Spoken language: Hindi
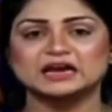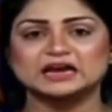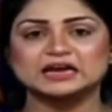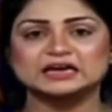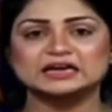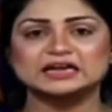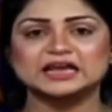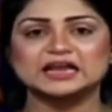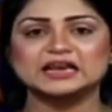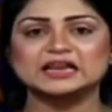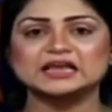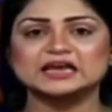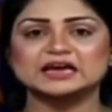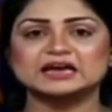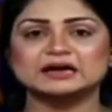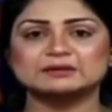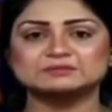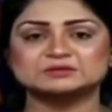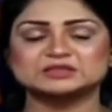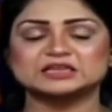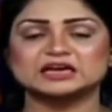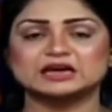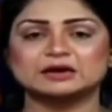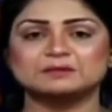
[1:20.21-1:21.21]
डेली कम
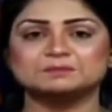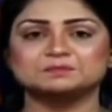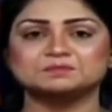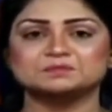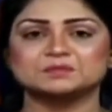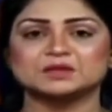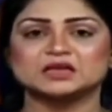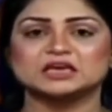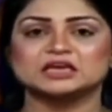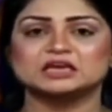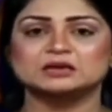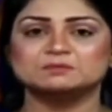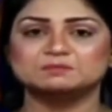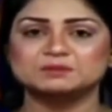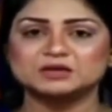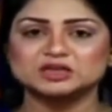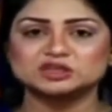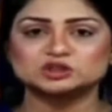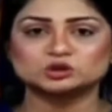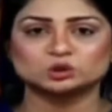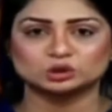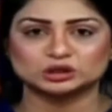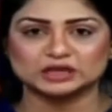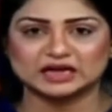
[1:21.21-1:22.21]
से कम रिपीट
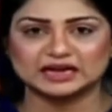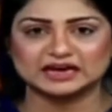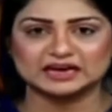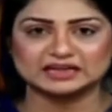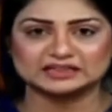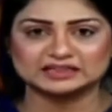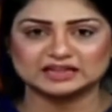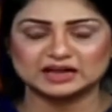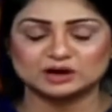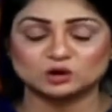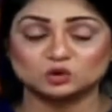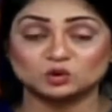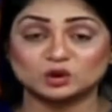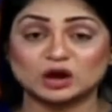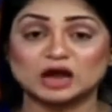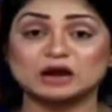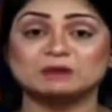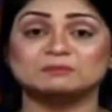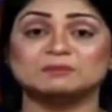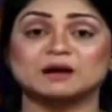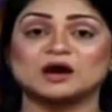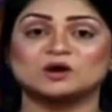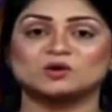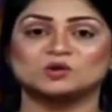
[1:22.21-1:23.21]
होता रहता है कुरान
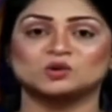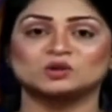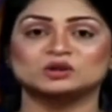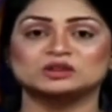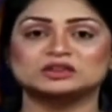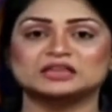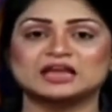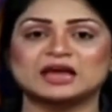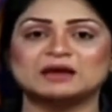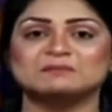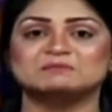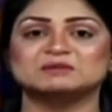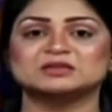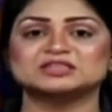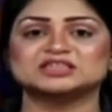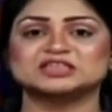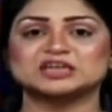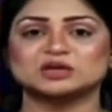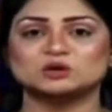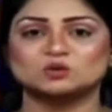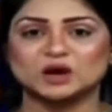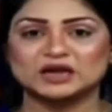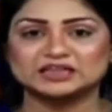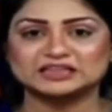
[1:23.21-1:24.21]
पाक खुलता है बच्चे
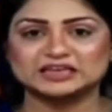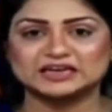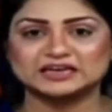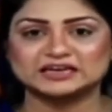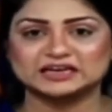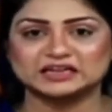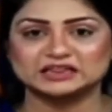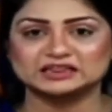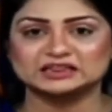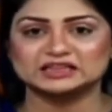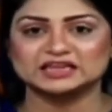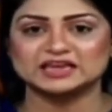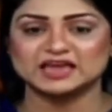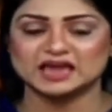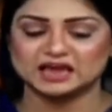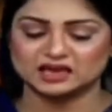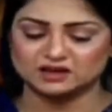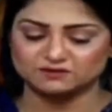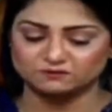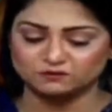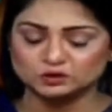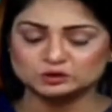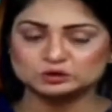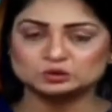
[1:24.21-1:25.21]
को आदत डलती है कि
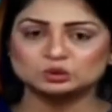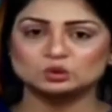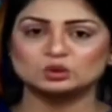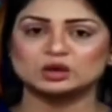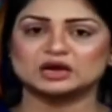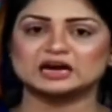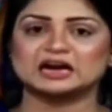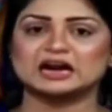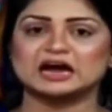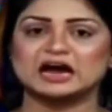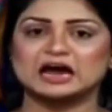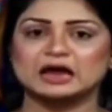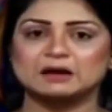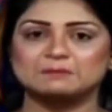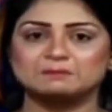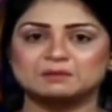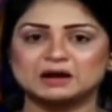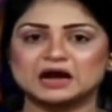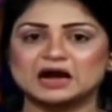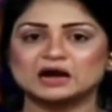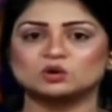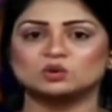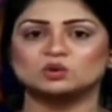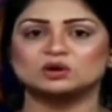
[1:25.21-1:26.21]
वजू करना है
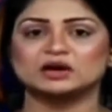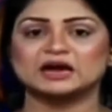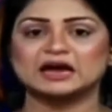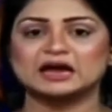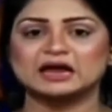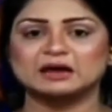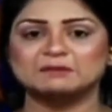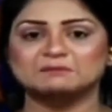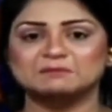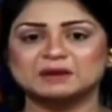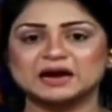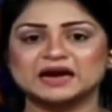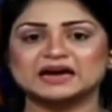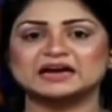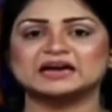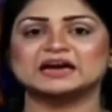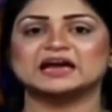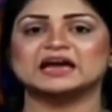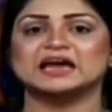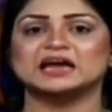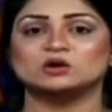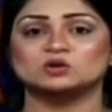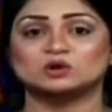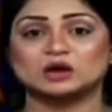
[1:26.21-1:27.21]
पाक होना है बैठना
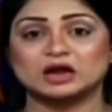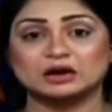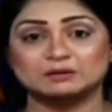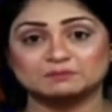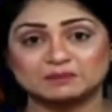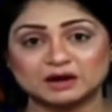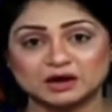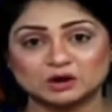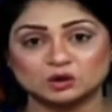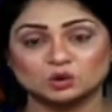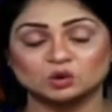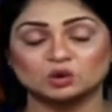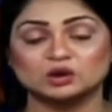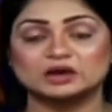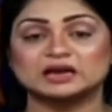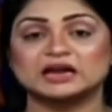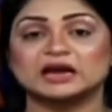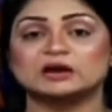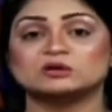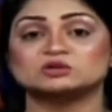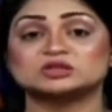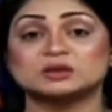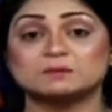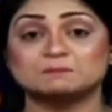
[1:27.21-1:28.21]
है कुरान पाक खोलना है
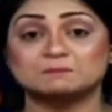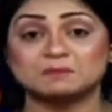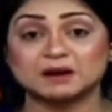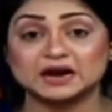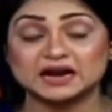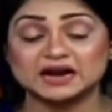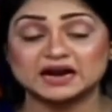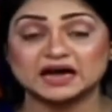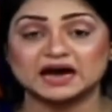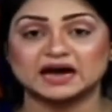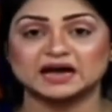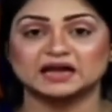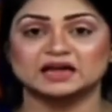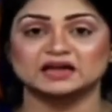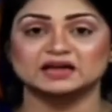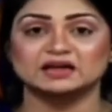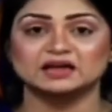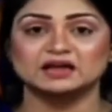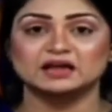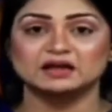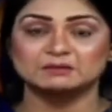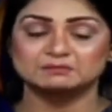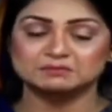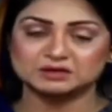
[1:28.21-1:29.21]
उसे पढ़ना है
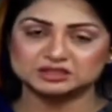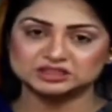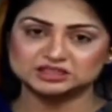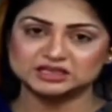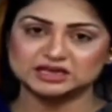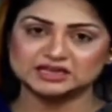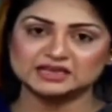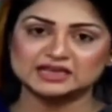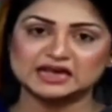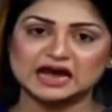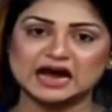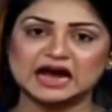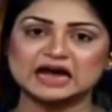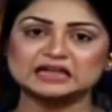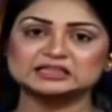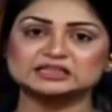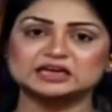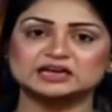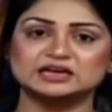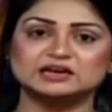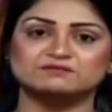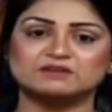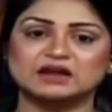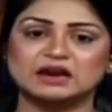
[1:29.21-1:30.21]
बच्चे की आदत
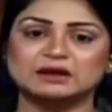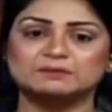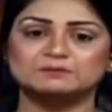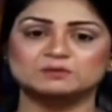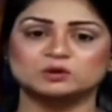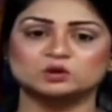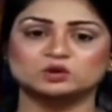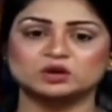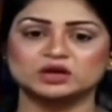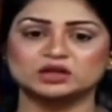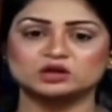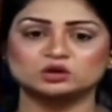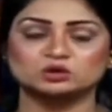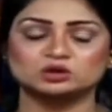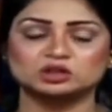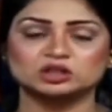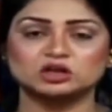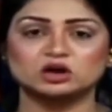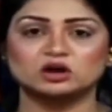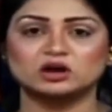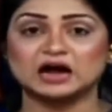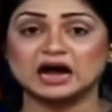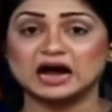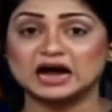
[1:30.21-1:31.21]
डेवलप हो रही होती है
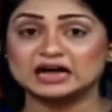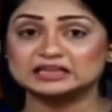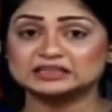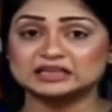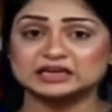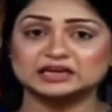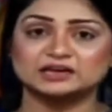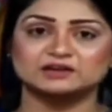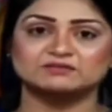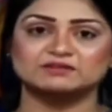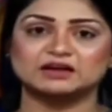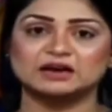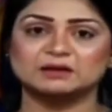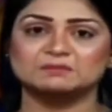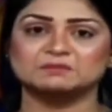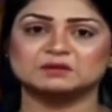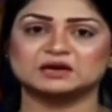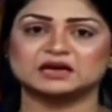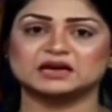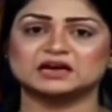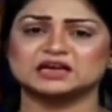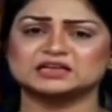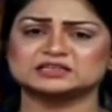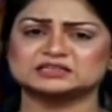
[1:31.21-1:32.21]
और आदत डेवलप
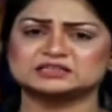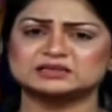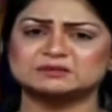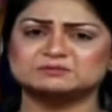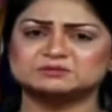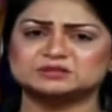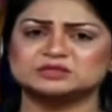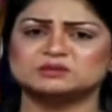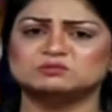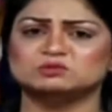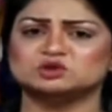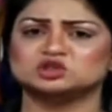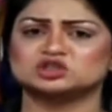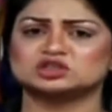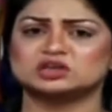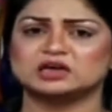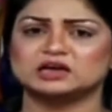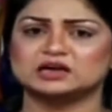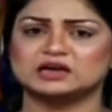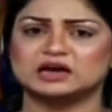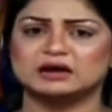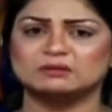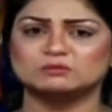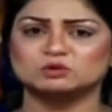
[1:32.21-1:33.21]
करना सबसे मुश्किल
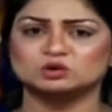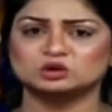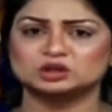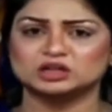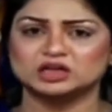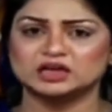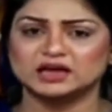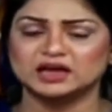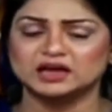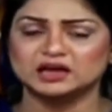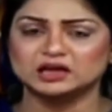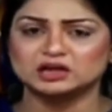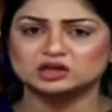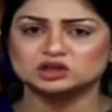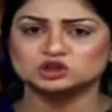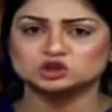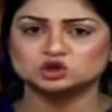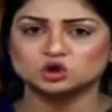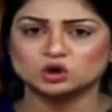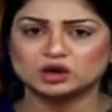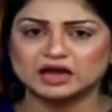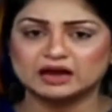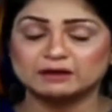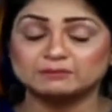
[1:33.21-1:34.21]
काम होती है जो
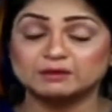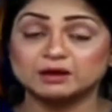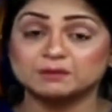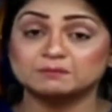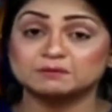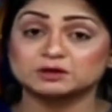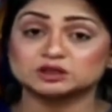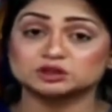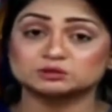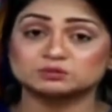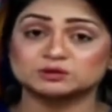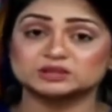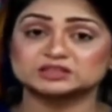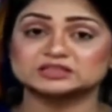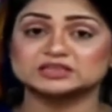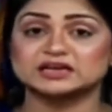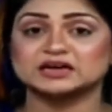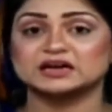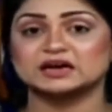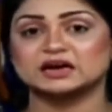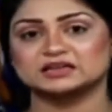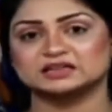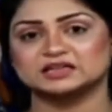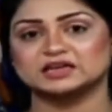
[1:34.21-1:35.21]
कि हमें बचपन से
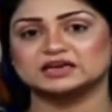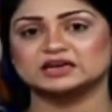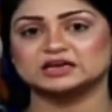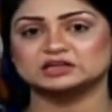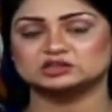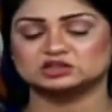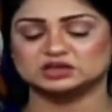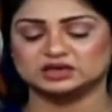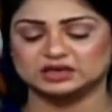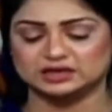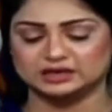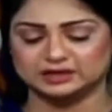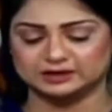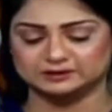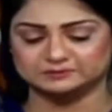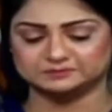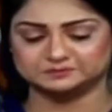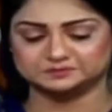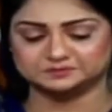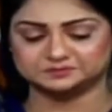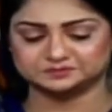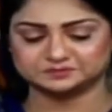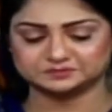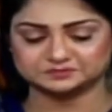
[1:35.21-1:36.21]
कर देना चाहिए
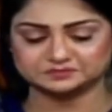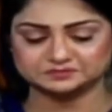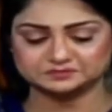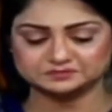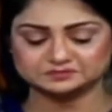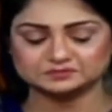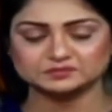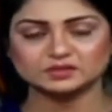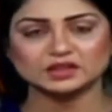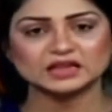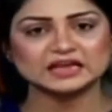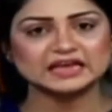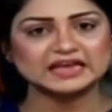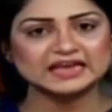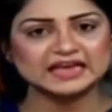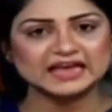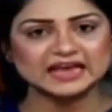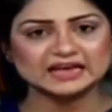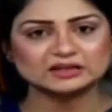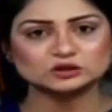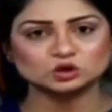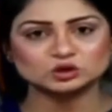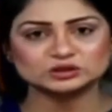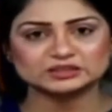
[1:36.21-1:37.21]

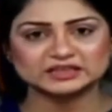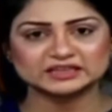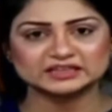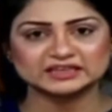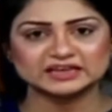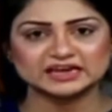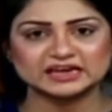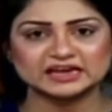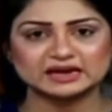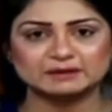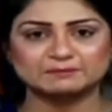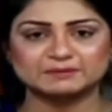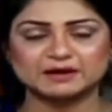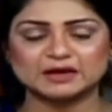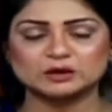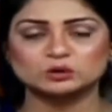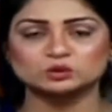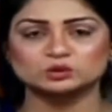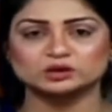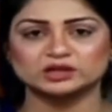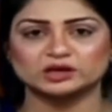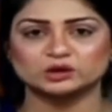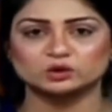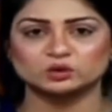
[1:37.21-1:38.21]
एक तो ज़िंदगी का पहलू
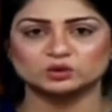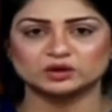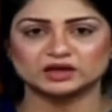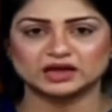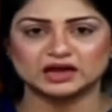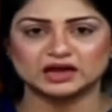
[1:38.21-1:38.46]
ये हो गया